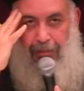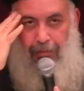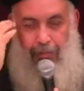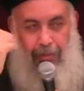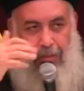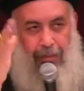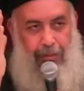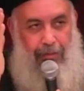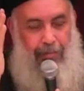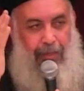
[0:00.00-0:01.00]

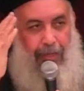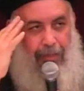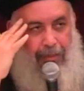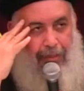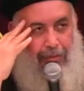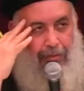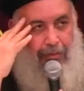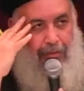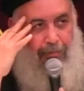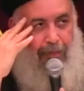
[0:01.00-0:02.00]
ويوم الحد انا
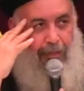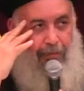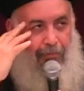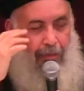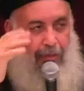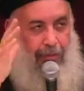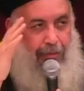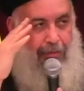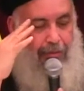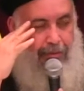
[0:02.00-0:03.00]
كنت بعيد
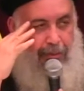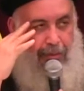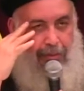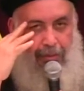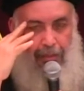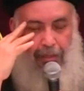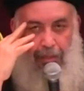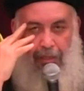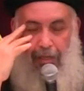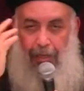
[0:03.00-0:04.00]
فخلاص نسيت
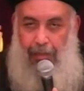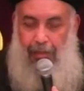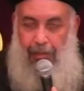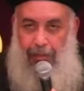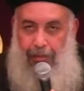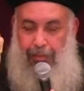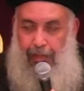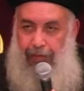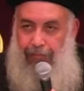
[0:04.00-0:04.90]
لا انت عارف